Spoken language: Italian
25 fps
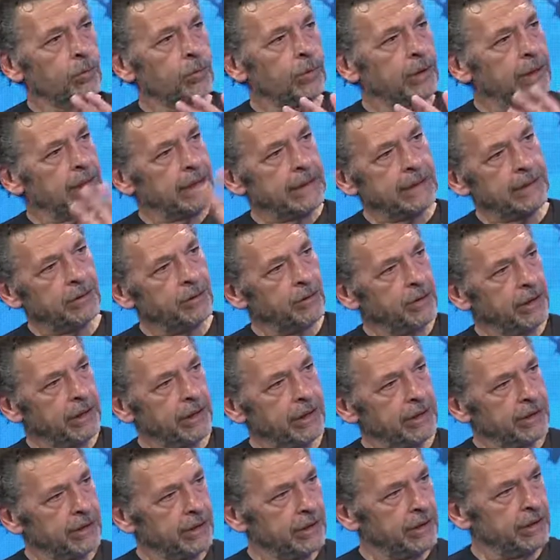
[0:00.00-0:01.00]
una
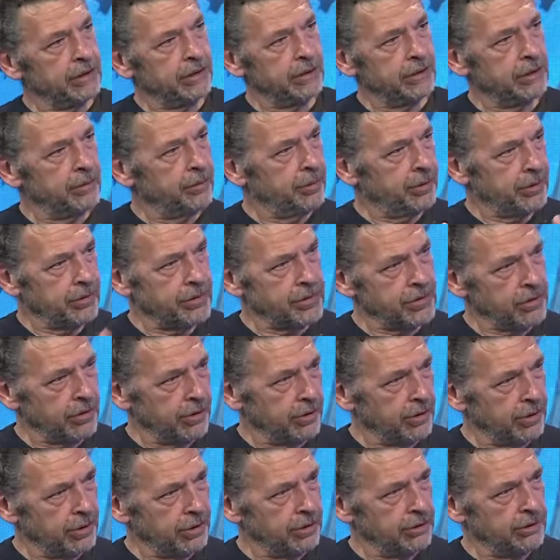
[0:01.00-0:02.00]
categoria di, di
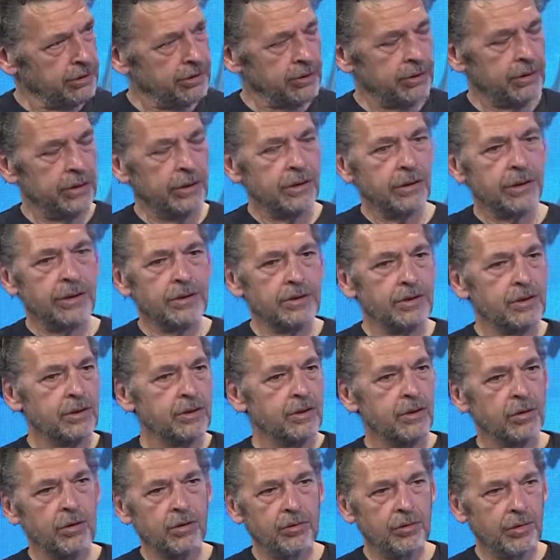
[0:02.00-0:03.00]
persone che si
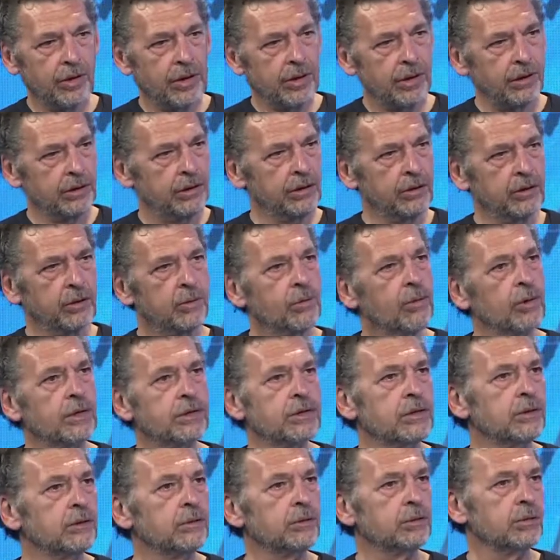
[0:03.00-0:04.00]
trova in
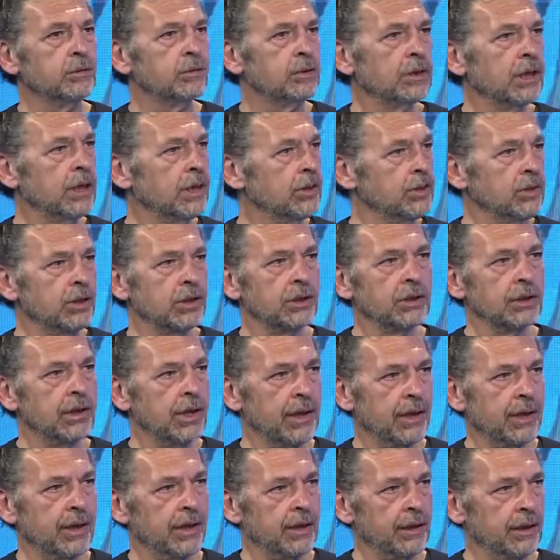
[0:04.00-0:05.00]
quasi tutte le
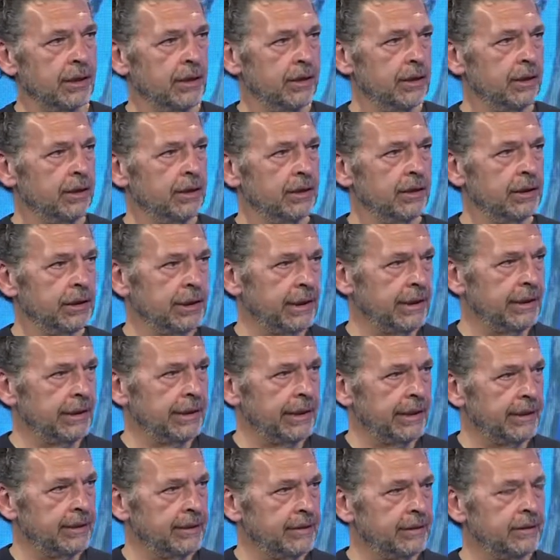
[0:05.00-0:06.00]
città
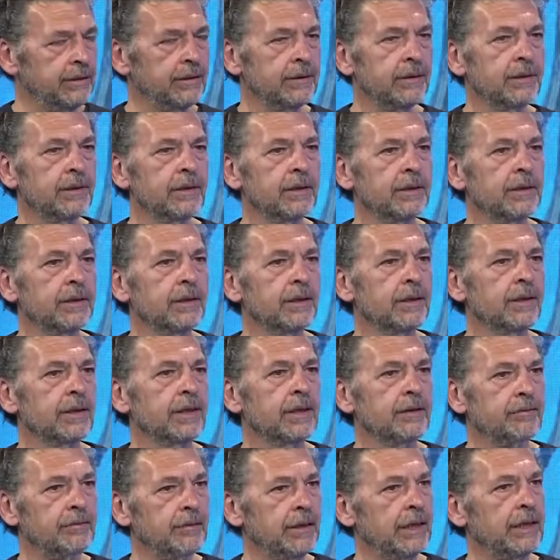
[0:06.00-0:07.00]
italiane,
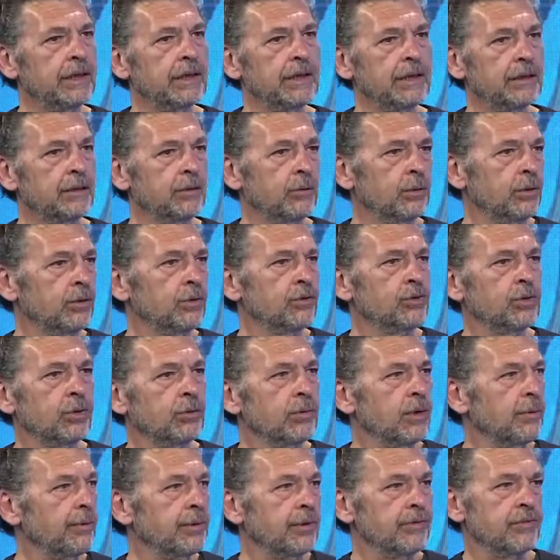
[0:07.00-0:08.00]
che viene, quando c'è
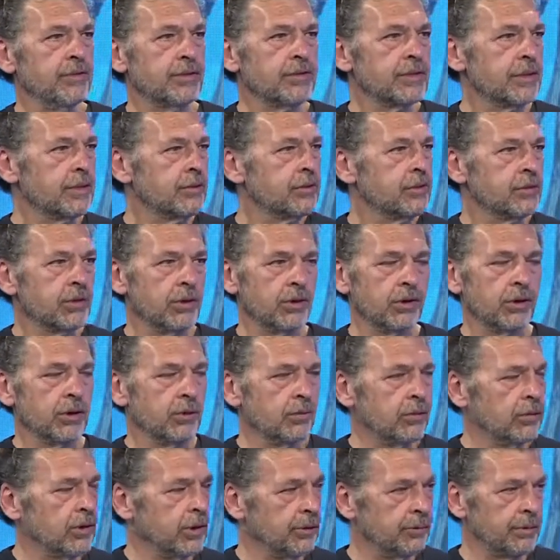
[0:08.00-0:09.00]
una manifestazione,
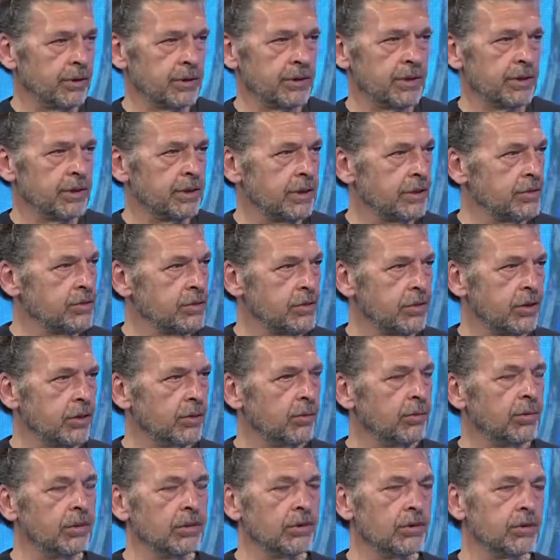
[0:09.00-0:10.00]
una presentazione,
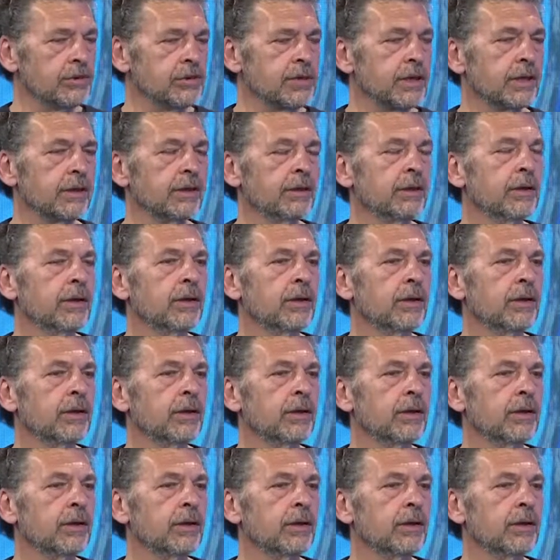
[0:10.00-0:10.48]
qualcosa,